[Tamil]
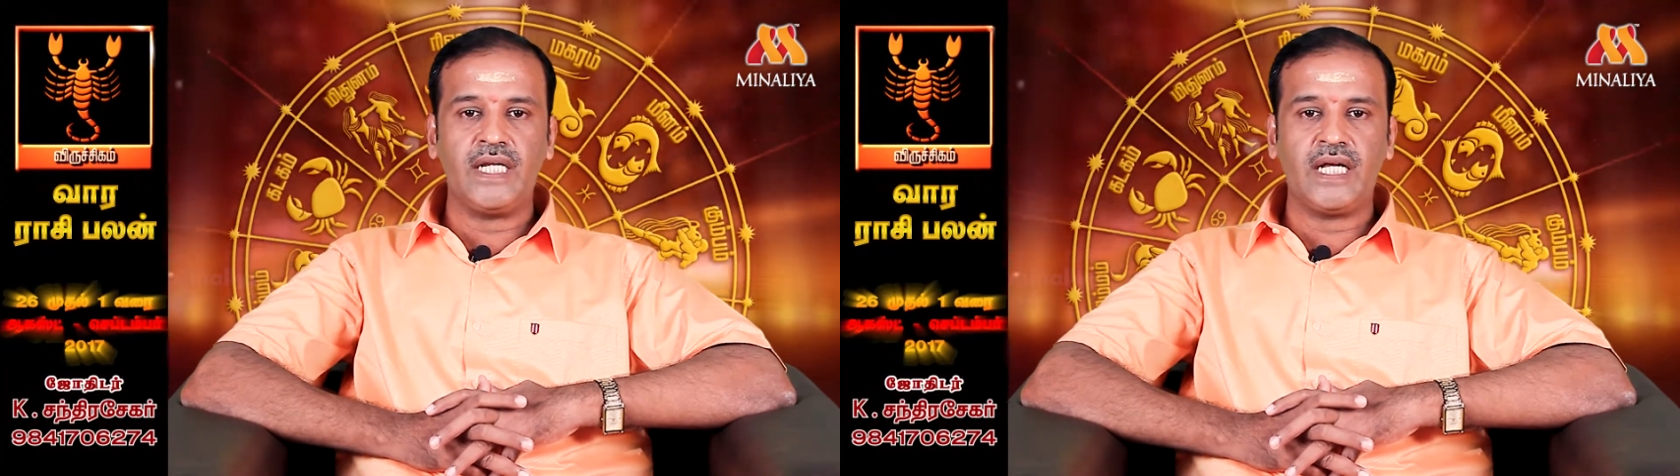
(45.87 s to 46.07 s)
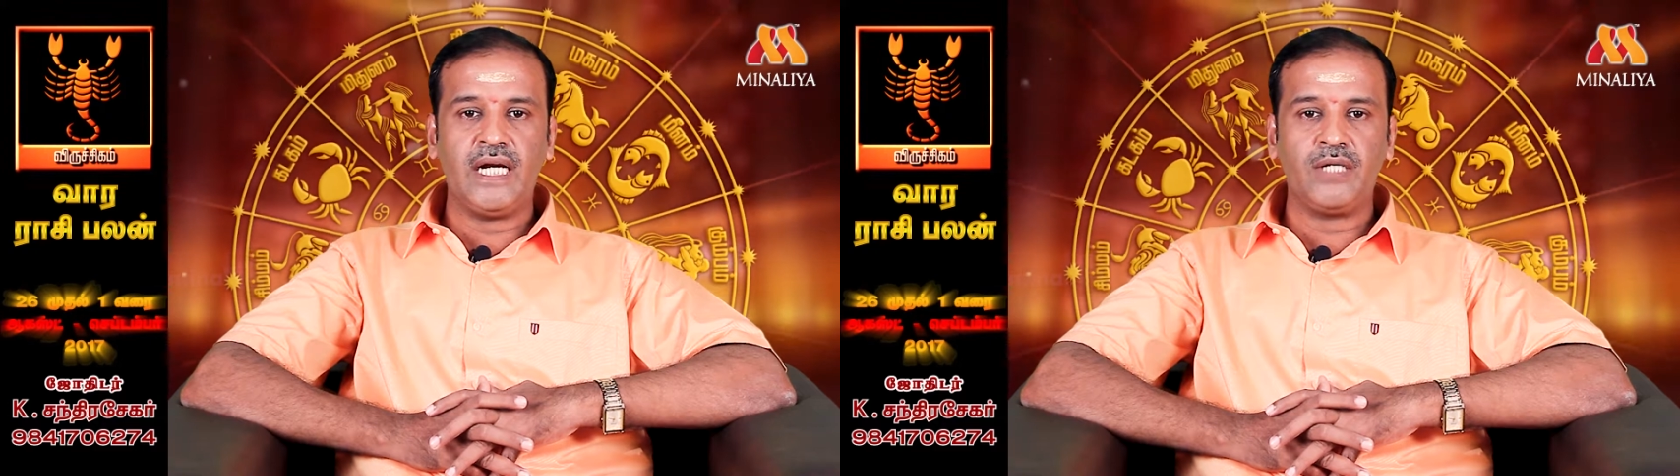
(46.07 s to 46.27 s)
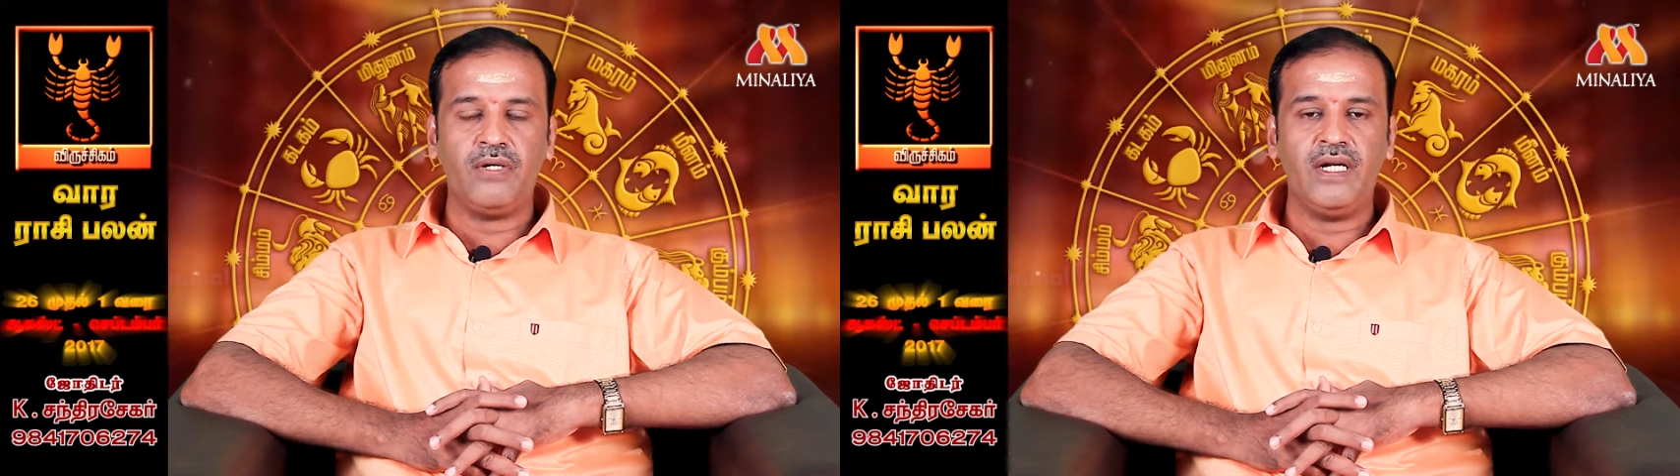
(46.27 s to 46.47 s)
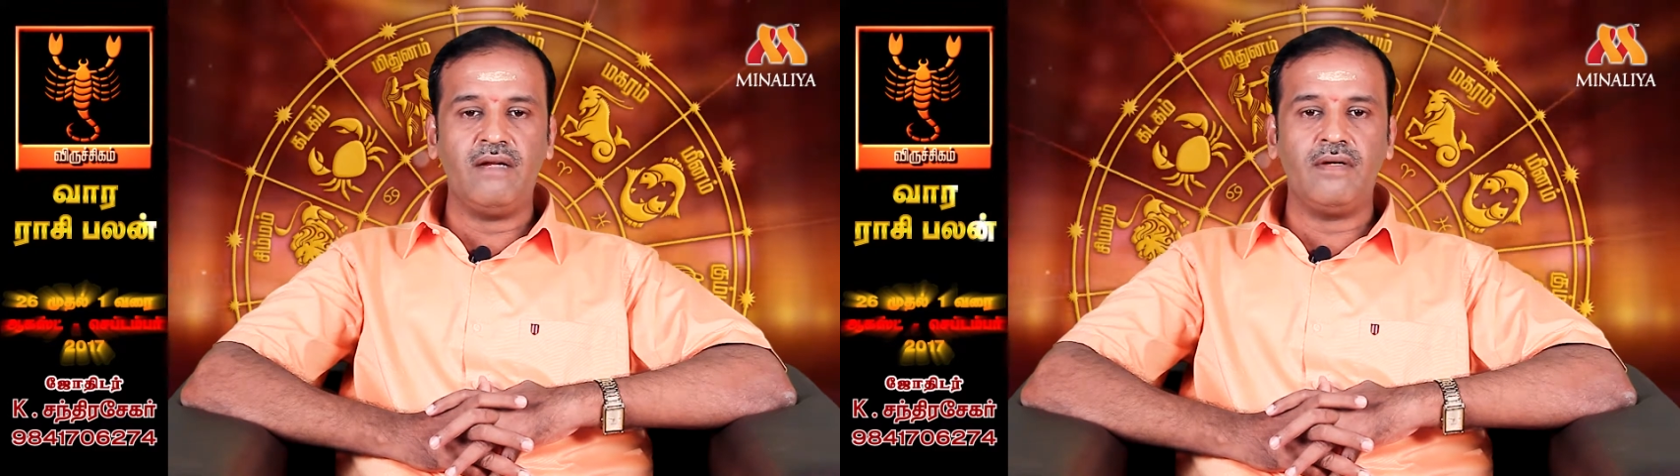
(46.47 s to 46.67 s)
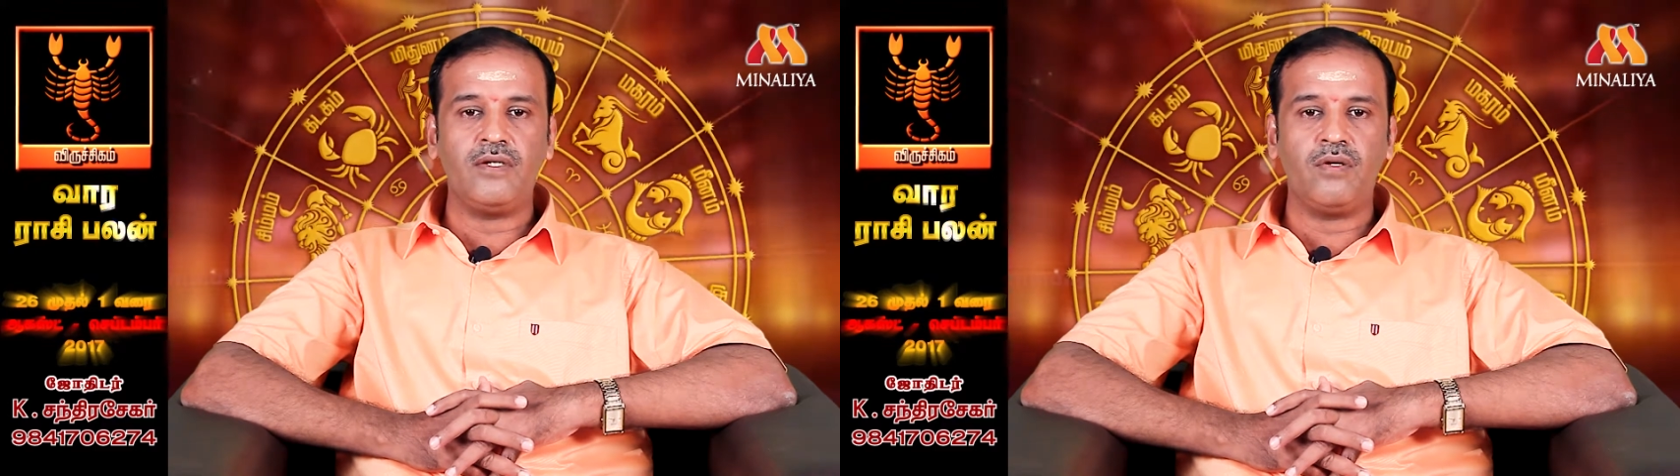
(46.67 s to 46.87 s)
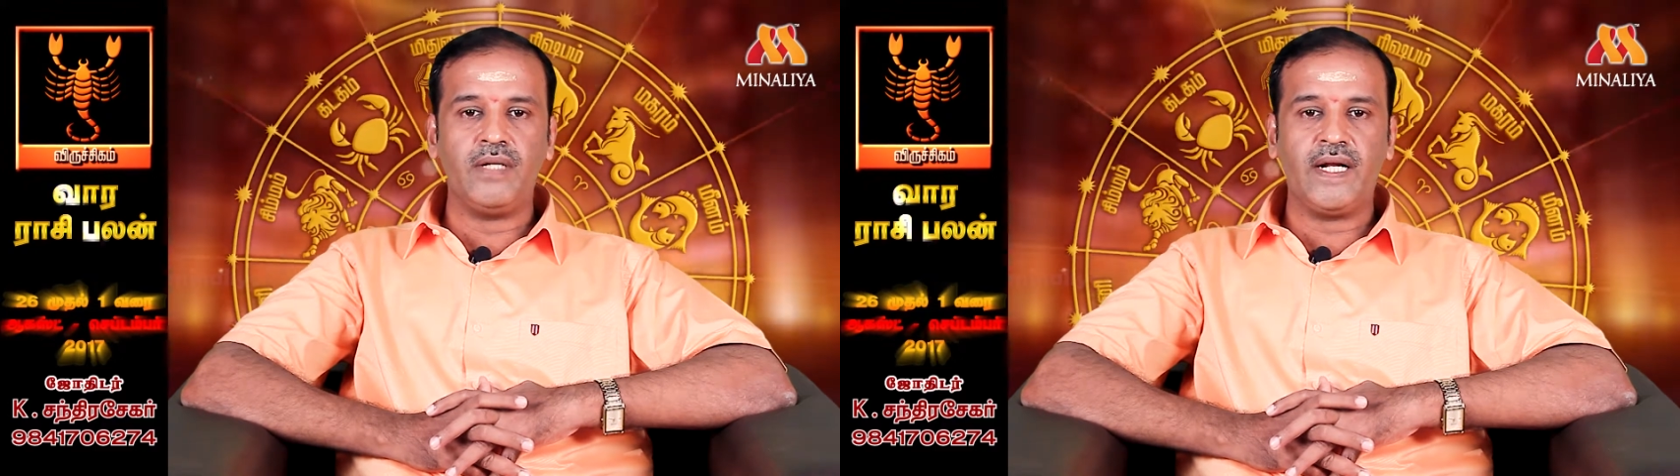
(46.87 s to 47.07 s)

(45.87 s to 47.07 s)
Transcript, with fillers: இருக்கிறதால தொழிலில் வந்து ரொம்ப